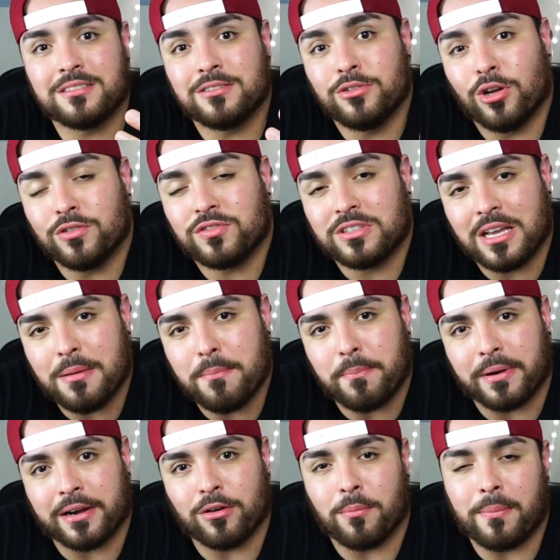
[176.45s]
no
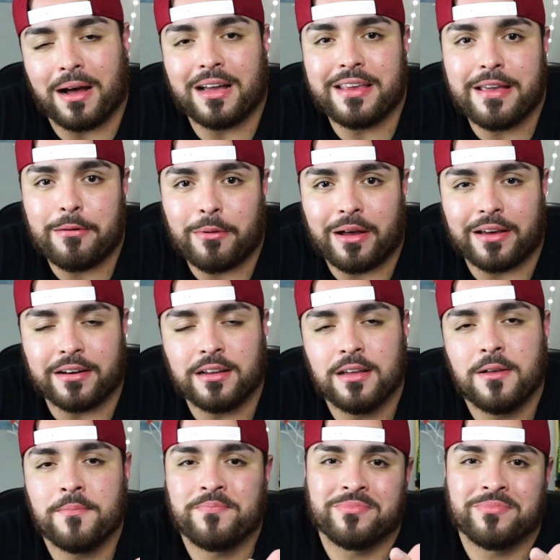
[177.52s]
siempre nos va a llevar